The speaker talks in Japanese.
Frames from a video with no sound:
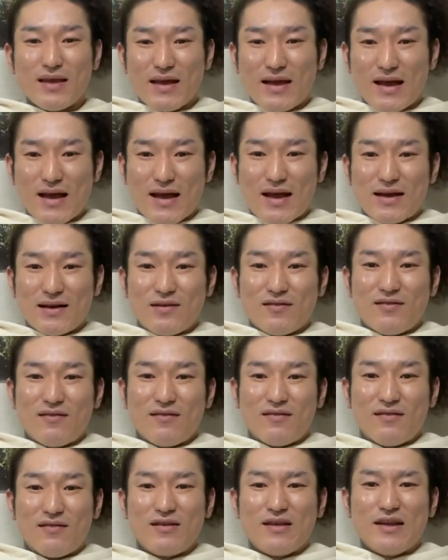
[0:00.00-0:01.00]
あ
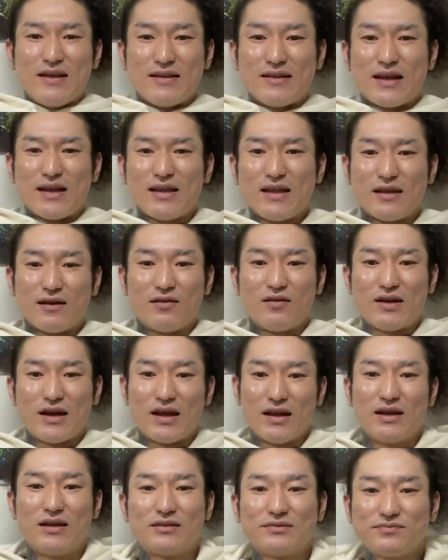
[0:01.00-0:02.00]
の、なんやろ
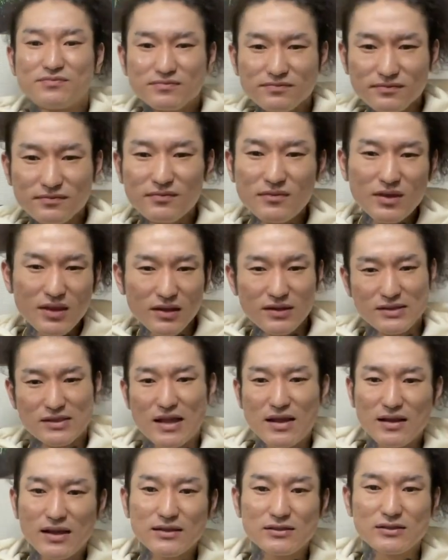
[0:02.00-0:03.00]
な。
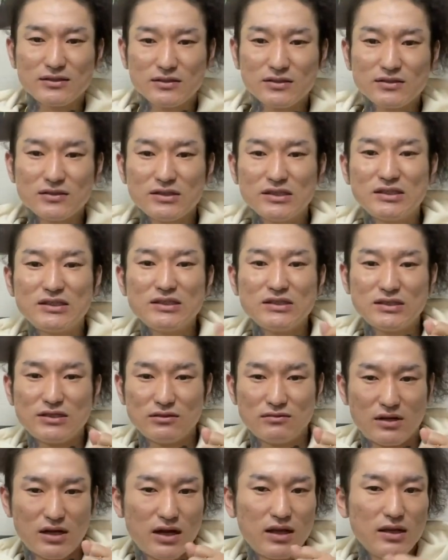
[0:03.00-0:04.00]
3月11日
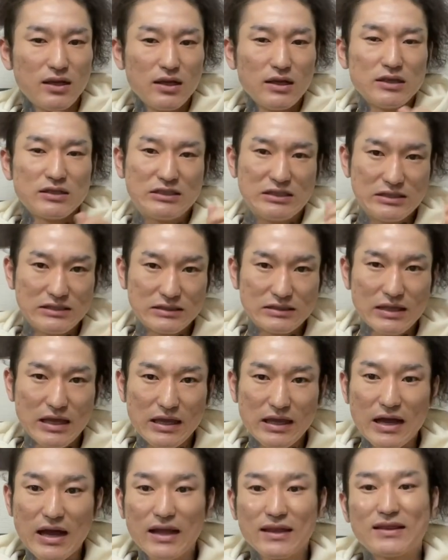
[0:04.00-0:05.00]
は震災
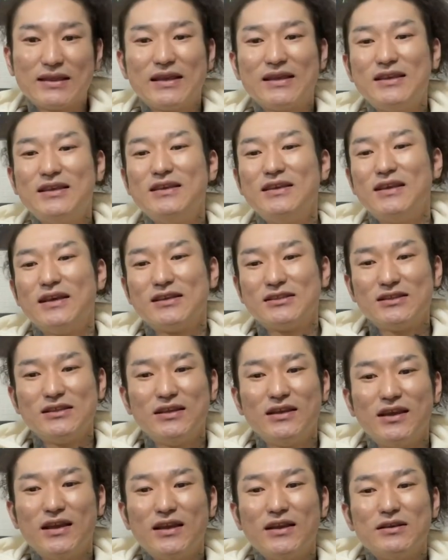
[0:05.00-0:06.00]
があった日や
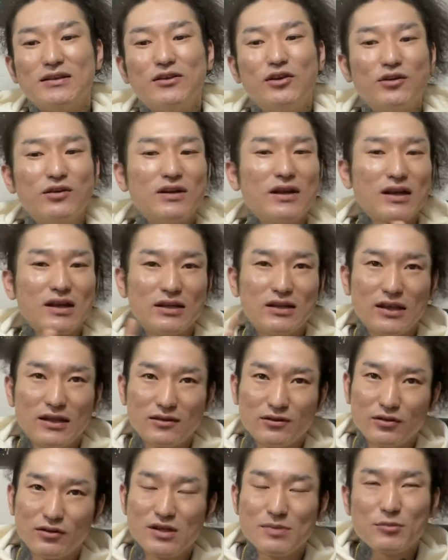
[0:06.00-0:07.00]
し、世の中では
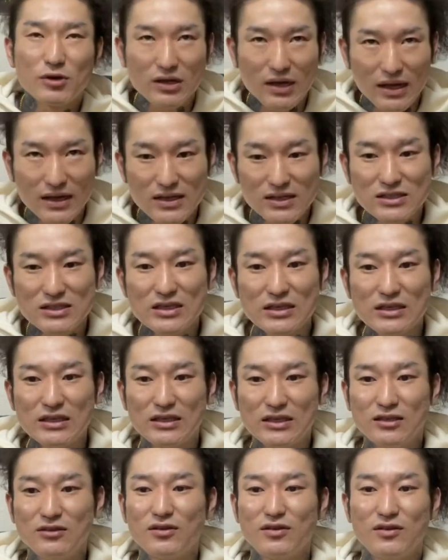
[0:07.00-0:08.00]
とても悲しい
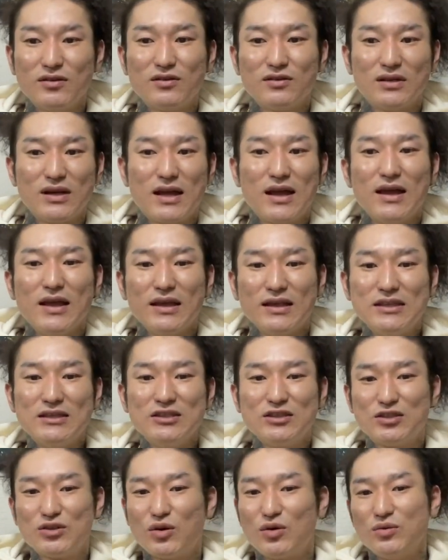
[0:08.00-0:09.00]
日のような印
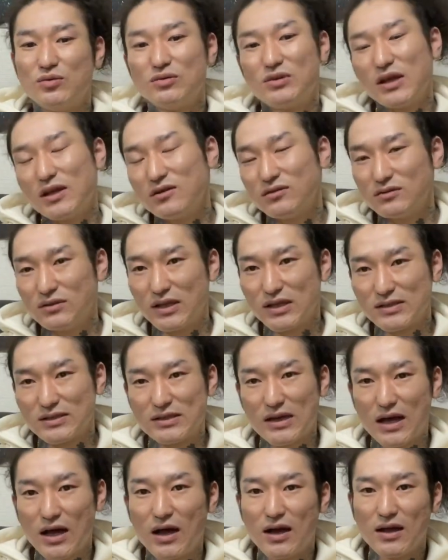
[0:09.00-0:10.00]
象を受けるんです
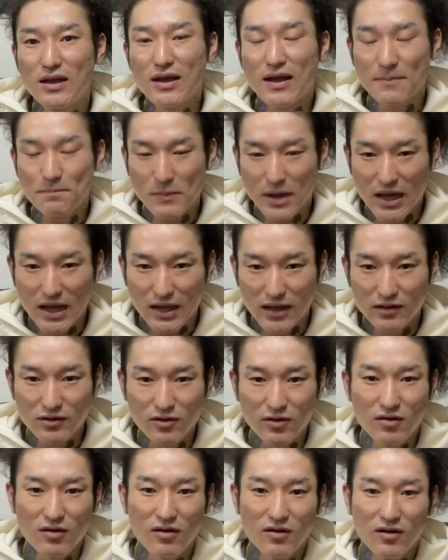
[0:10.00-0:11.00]
が、まあ、あ
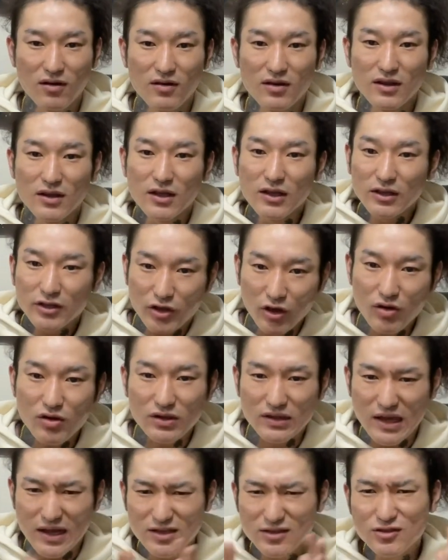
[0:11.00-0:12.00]
の、今
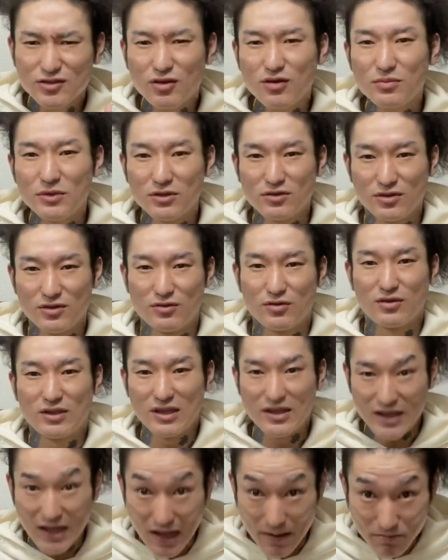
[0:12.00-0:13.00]
日誕生日の人って
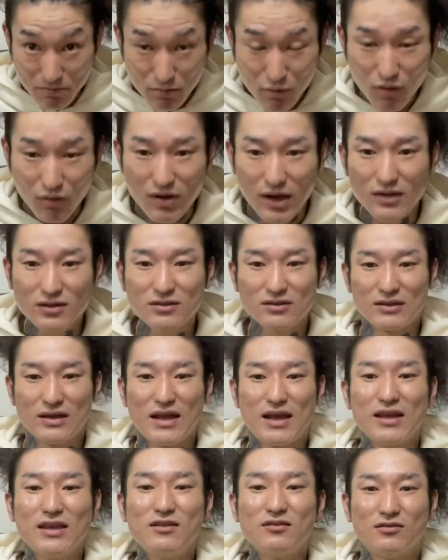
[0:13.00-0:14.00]
何も悪く
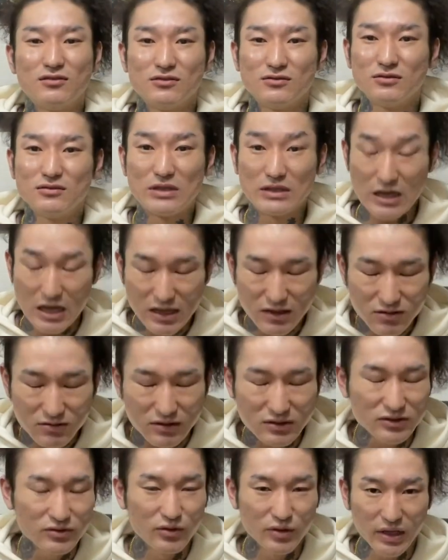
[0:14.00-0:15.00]
ないの、ないんで
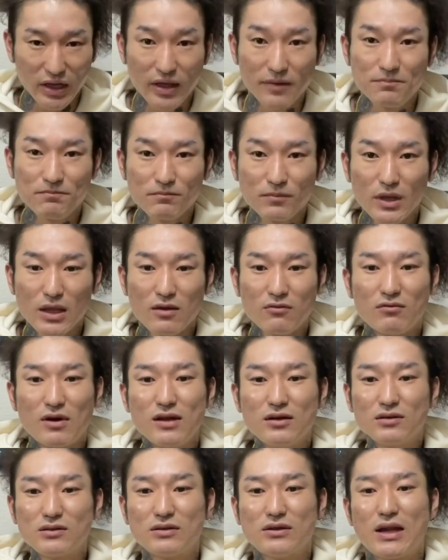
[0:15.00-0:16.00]
すよね。
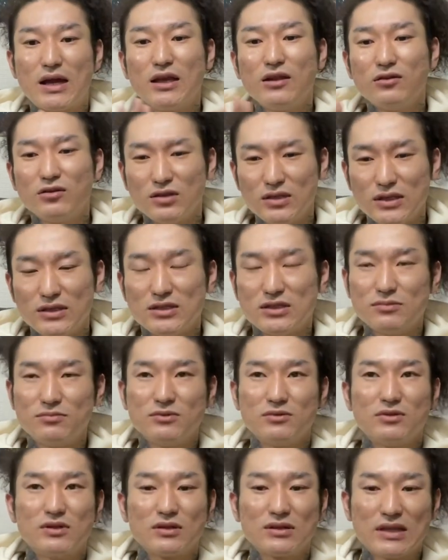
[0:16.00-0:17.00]
悪くないのに自
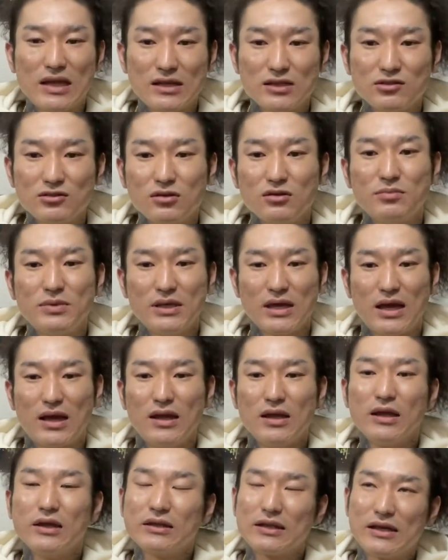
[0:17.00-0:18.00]
分の誕生日や
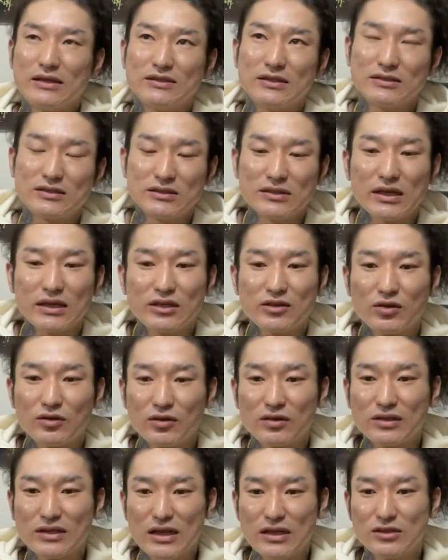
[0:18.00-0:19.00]
大切な人
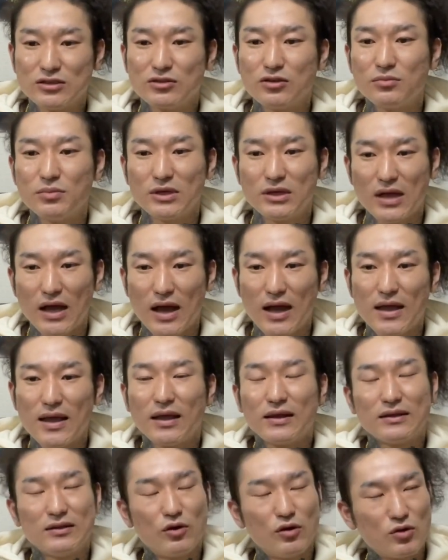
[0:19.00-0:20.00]
の誕生日が
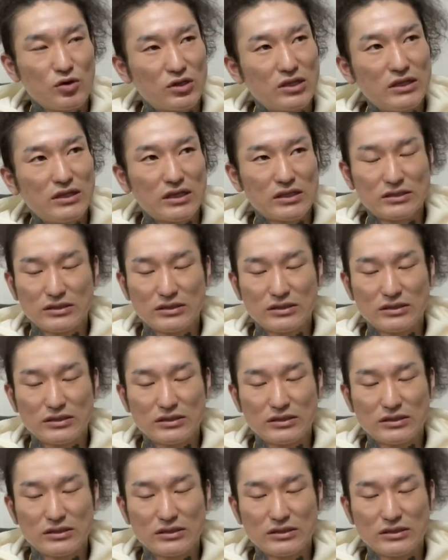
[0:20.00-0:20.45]
大きな